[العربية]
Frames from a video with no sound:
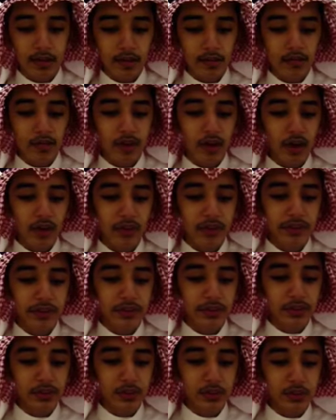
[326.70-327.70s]
فهذه
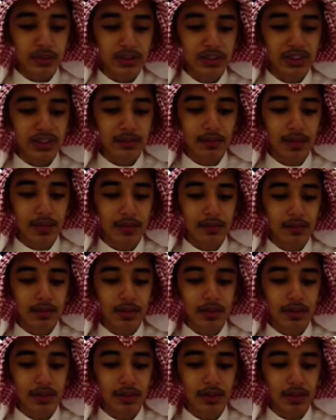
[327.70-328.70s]
النصوص جميعا
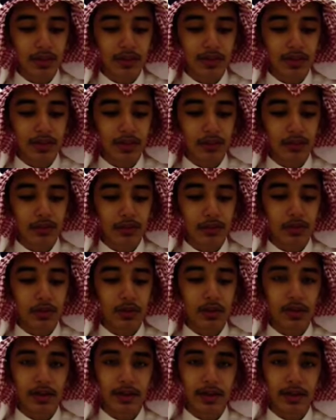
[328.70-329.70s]
تؤكد أن تناول
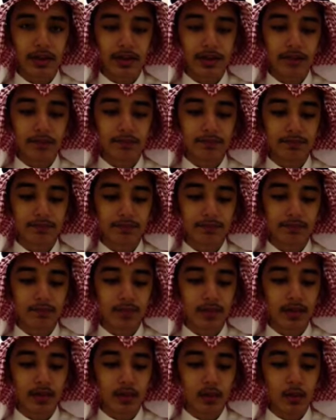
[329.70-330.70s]
الدخان حرام
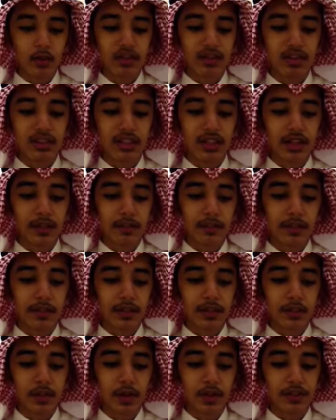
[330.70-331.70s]
واجتنابه
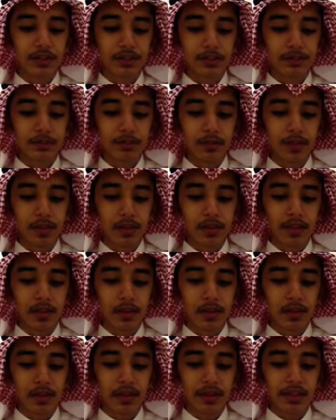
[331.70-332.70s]
واجب
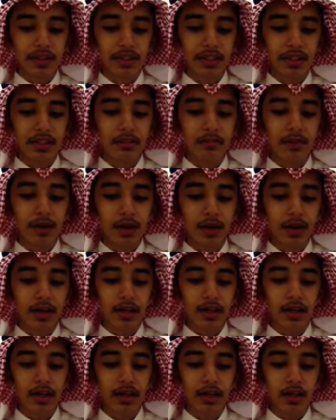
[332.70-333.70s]
لضرره
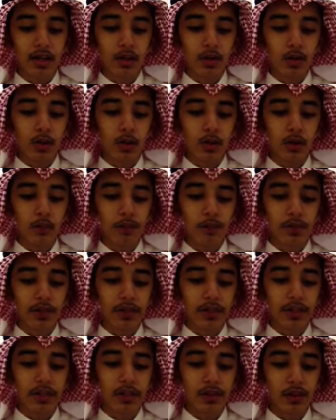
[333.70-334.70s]
البالغ
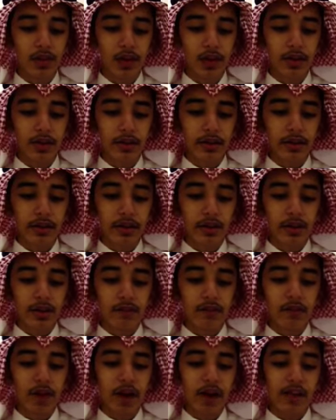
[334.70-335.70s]
وخبثه الظاهر
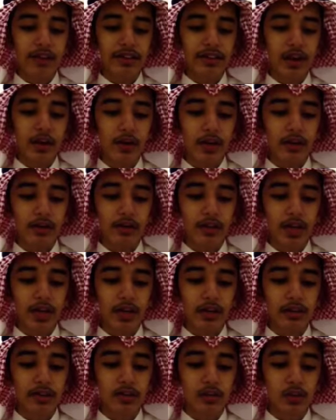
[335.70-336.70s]
فعلى الدولة
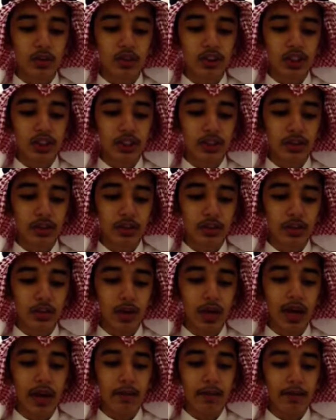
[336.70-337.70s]
أن تشن
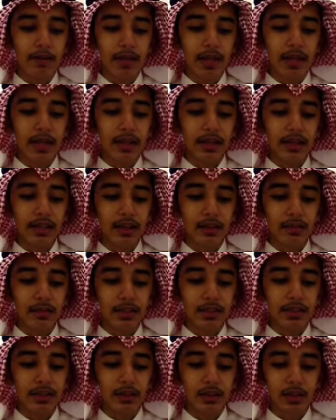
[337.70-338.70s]
حملة
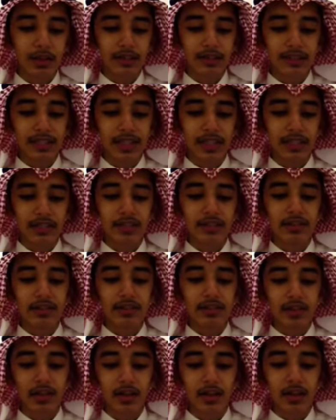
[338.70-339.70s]
إعلامية واسعة
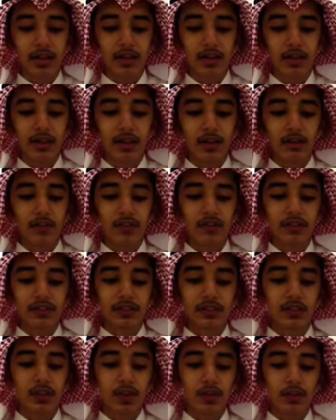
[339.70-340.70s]
للنطاق في
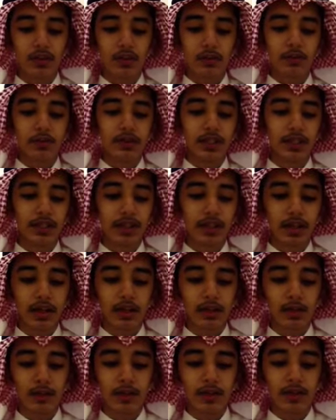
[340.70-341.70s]
الصحف
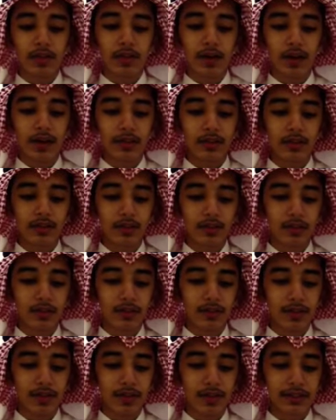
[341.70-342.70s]
والمجلات والإذاعة
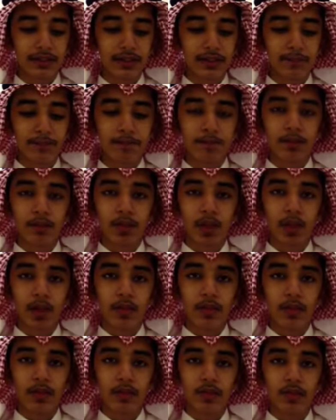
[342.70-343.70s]
والتلفاز
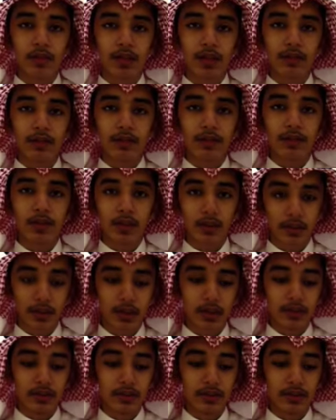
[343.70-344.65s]
تحذر فيها من الدخان